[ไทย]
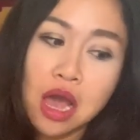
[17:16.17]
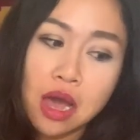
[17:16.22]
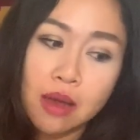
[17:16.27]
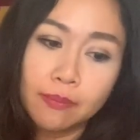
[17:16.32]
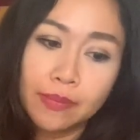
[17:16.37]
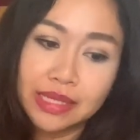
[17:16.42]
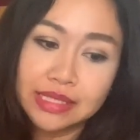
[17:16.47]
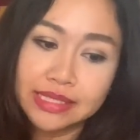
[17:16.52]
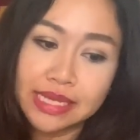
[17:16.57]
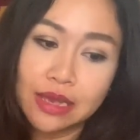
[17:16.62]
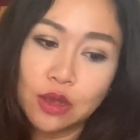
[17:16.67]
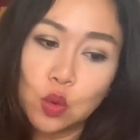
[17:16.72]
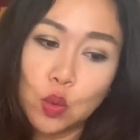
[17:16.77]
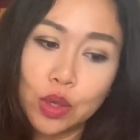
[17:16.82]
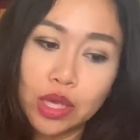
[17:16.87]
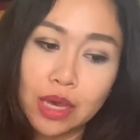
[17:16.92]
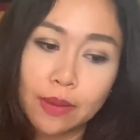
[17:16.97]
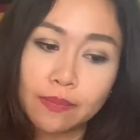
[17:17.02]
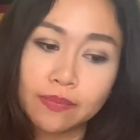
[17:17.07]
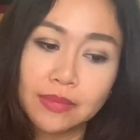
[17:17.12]
เหมือนแจงคุ
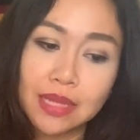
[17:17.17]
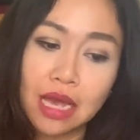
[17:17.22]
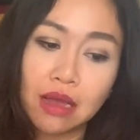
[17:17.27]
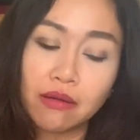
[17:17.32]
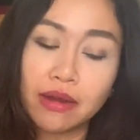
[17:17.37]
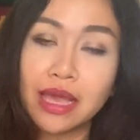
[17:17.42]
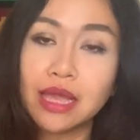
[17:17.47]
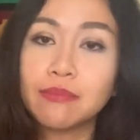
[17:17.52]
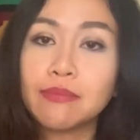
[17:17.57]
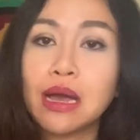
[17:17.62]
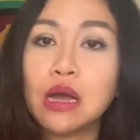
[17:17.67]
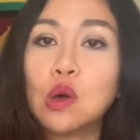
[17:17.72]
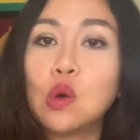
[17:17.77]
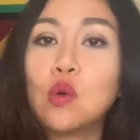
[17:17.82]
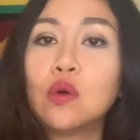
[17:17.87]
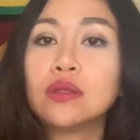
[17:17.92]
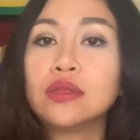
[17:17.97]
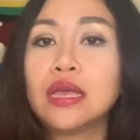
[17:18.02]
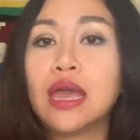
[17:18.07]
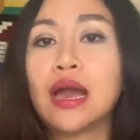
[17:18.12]
ยกับนักเรียนบาง
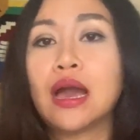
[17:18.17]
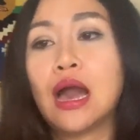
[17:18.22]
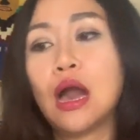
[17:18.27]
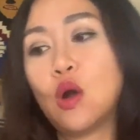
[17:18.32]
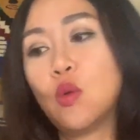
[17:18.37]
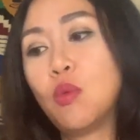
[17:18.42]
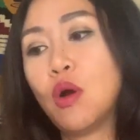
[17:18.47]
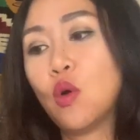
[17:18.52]
คนเนี่ยเขา